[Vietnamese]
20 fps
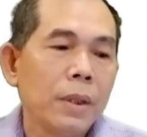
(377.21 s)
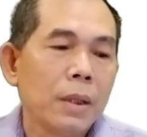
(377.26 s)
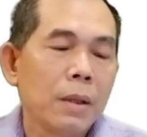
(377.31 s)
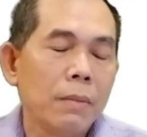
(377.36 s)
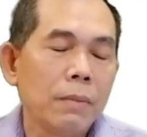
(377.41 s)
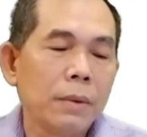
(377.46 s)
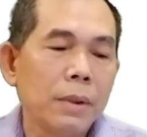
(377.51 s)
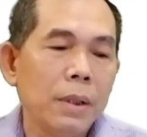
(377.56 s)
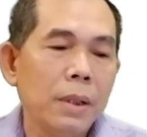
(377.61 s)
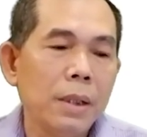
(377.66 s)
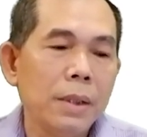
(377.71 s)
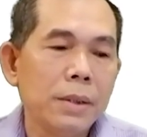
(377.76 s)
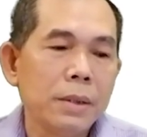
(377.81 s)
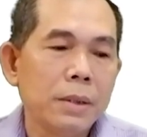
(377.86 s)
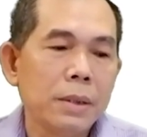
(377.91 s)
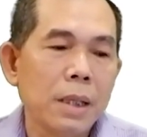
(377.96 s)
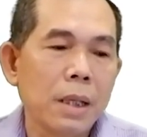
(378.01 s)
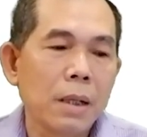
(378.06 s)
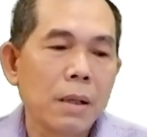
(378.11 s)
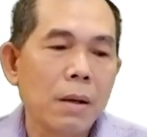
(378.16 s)
công ty X
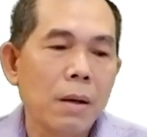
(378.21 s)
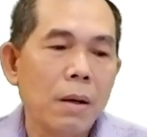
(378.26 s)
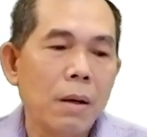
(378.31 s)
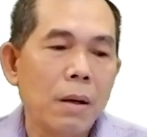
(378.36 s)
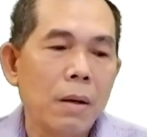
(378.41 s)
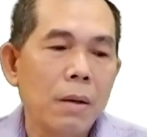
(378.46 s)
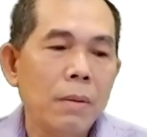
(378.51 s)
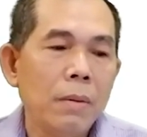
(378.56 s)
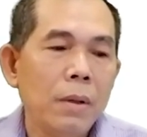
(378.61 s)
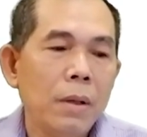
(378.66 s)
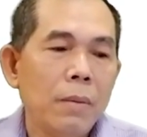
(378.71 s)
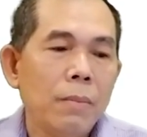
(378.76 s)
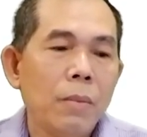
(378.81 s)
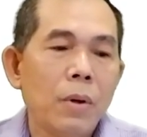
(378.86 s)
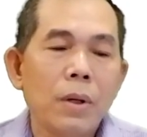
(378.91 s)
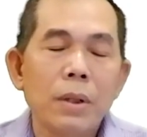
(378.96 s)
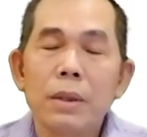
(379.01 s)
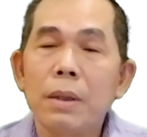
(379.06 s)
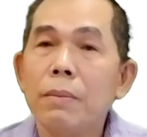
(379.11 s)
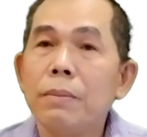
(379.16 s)
sẽ có
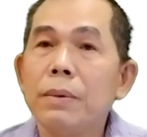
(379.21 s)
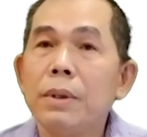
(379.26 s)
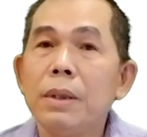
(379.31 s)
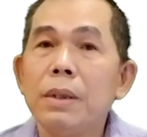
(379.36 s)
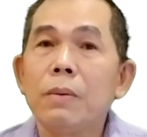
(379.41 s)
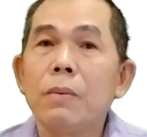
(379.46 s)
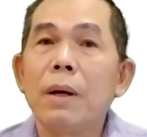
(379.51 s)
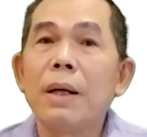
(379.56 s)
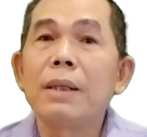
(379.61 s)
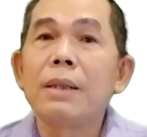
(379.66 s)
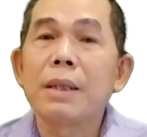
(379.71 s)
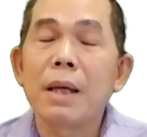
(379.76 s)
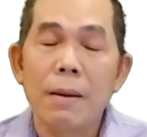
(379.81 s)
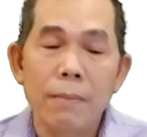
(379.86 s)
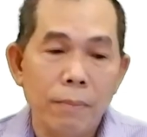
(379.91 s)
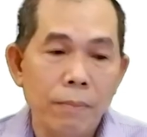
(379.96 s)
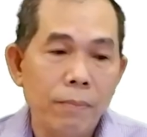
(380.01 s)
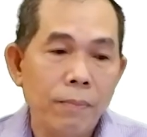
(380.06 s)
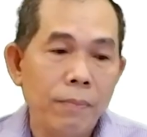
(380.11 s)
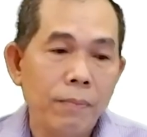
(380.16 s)
một cái thông tin quan
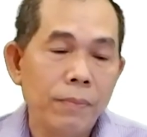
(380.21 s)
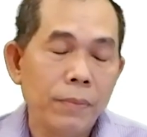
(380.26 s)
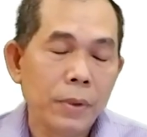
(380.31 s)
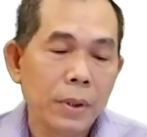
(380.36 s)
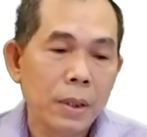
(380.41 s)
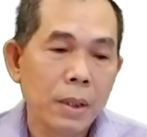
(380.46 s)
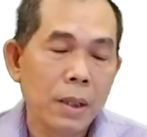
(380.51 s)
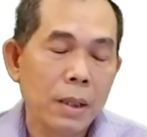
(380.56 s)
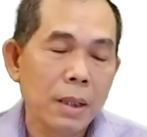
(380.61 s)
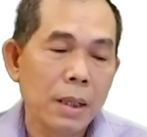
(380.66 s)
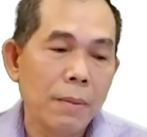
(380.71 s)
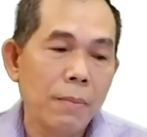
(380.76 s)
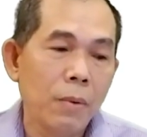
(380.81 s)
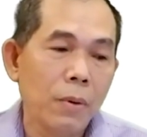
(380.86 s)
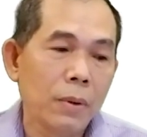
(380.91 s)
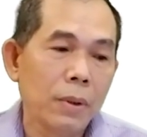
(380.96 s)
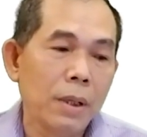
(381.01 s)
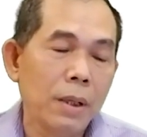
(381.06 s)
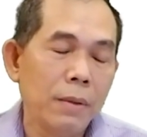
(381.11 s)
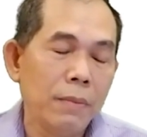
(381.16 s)
trọng hoặc là
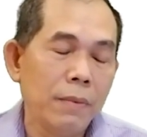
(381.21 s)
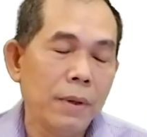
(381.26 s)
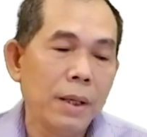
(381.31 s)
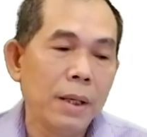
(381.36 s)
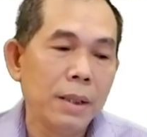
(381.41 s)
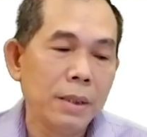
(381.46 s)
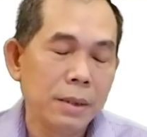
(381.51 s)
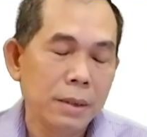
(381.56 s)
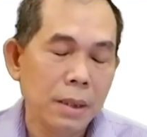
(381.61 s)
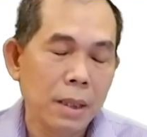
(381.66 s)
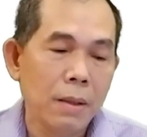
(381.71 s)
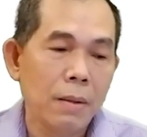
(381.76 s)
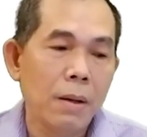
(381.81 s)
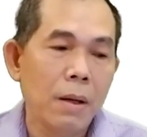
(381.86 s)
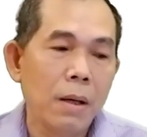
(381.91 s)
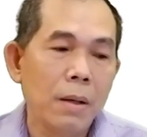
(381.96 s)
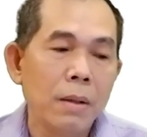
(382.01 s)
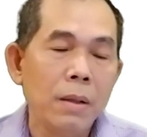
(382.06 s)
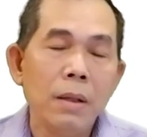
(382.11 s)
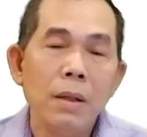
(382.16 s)
một đơn vị X nào
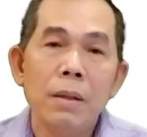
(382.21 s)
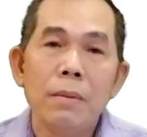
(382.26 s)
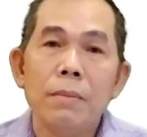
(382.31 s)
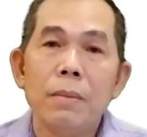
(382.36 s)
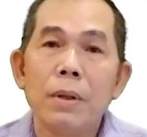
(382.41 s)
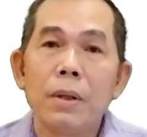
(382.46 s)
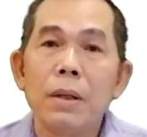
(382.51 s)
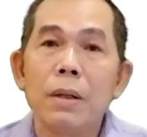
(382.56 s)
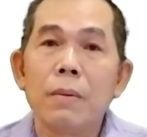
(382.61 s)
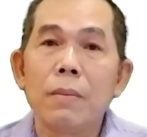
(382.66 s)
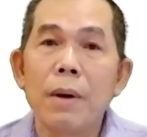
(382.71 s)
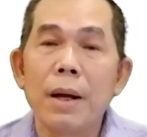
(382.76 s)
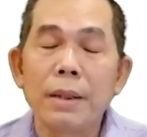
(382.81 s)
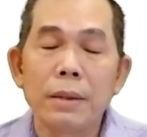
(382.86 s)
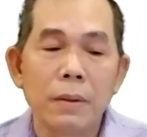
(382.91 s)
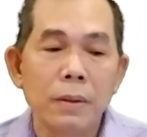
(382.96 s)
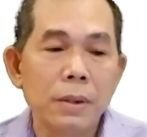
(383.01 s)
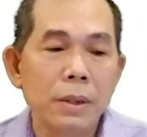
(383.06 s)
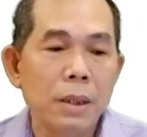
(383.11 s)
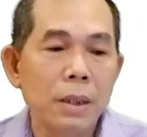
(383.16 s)
đó một cơ
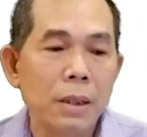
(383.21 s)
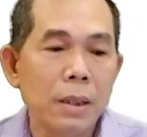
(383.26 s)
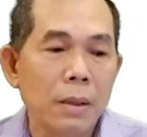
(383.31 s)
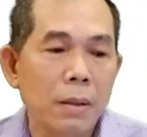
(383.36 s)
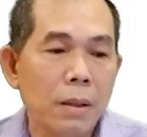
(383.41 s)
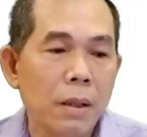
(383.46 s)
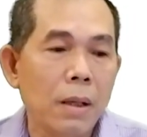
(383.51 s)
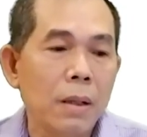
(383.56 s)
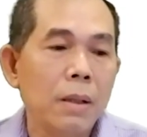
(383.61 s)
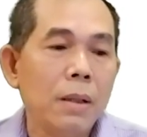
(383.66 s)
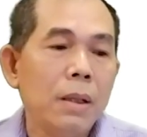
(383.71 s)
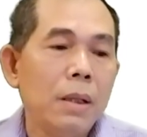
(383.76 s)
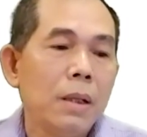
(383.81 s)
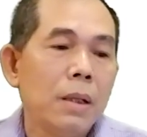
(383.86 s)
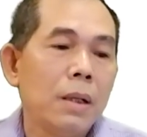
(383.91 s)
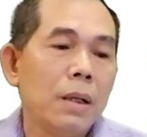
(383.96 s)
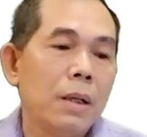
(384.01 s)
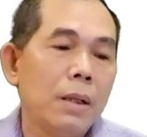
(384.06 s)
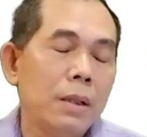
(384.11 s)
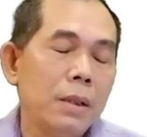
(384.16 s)
quan tổ chức nào đó
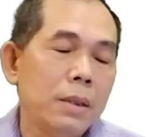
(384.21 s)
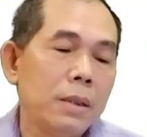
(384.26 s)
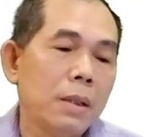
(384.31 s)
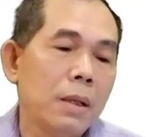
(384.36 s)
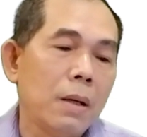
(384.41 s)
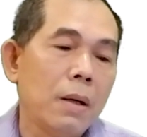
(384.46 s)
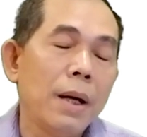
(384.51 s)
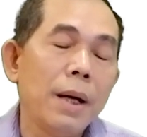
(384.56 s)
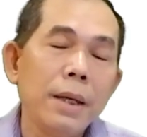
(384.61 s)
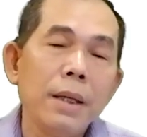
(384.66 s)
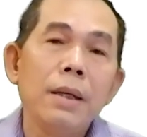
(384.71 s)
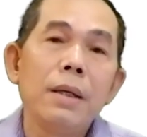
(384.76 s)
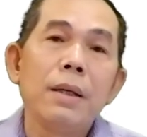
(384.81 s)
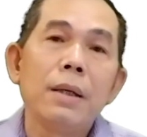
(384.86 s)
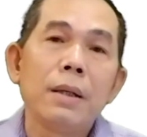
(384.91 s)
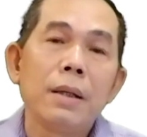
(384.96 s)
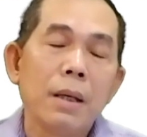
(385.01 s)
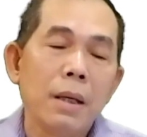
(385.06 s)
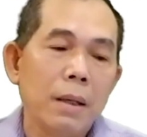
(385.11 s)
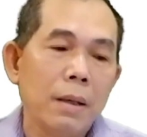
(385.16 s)
gửi cho y
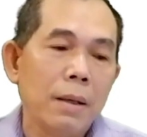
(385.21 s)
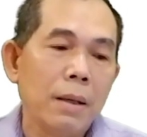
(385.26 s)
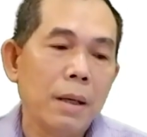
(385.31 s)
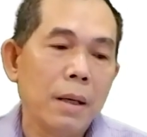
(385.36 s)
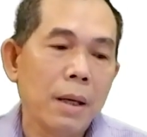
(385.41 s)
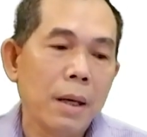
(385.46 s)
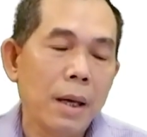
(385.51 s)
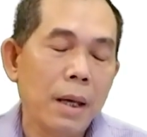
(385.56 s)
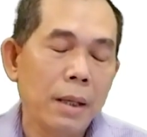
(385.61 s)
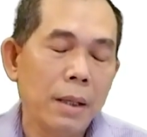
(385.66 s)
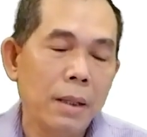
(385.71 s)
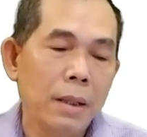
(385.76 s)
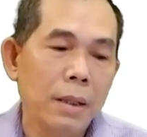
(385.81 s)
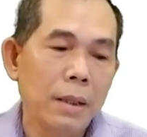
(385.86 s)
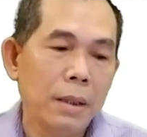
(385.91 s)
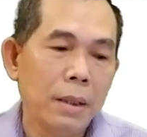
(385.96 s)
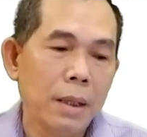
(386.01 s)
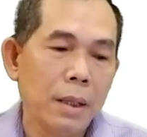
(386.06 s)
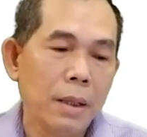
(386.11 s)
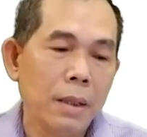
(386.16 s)
đó hai
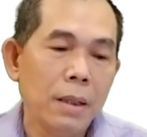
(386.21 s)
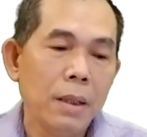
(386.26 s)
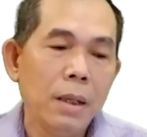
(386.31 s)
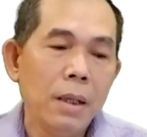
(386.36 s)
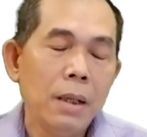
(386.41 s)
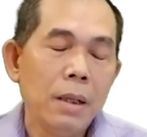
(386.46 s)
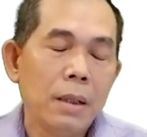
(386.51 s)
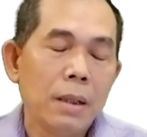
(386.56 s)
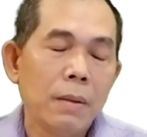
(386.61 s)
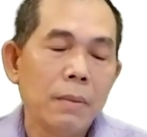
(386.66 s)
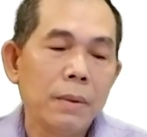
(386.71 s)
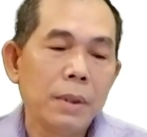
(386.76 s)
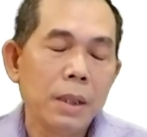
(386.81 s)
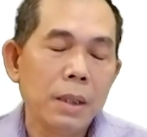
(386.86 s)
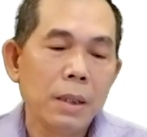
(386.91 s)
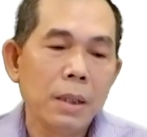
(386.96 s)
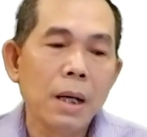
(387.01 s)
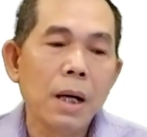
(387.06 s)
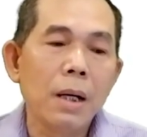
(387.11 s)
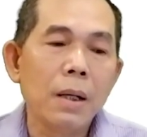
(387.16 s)
người này thông
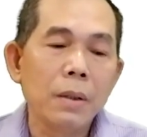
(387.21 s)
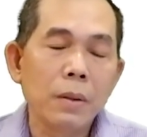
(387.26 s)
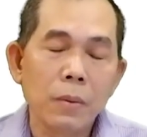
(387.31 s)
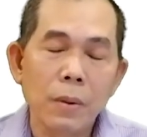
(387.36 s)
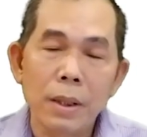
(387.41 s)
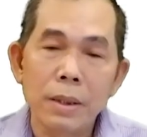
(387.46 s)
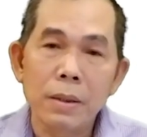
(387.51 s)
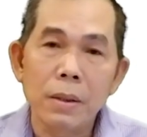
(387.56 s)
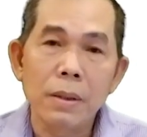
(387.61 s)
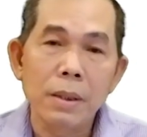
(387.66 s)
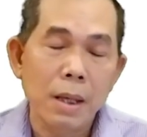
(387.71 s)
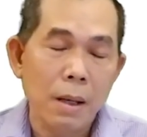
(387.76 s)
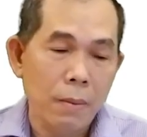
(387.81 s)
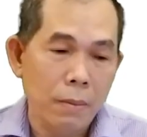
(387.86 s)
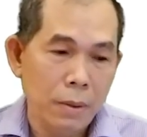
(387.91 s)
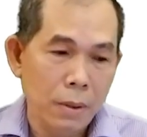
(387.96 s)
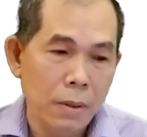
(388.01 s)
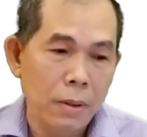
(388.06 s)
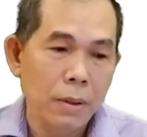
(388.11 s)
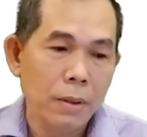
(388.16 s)
tin gửi qua cho
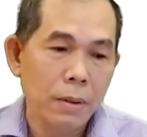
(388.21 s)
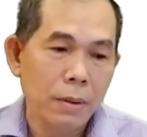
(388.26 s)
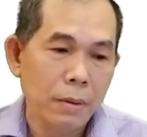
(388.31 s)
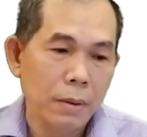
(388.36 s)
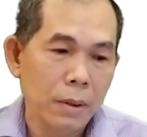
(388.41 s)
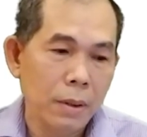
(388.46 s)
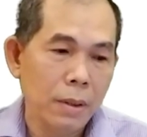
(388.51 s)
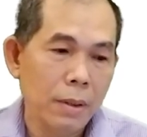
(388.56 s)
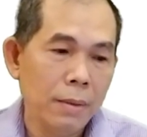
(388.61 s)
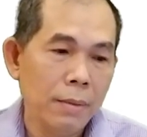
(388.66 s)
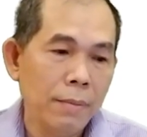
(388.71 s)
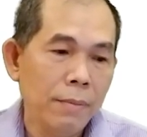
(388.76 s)
nhau thôi đúng không?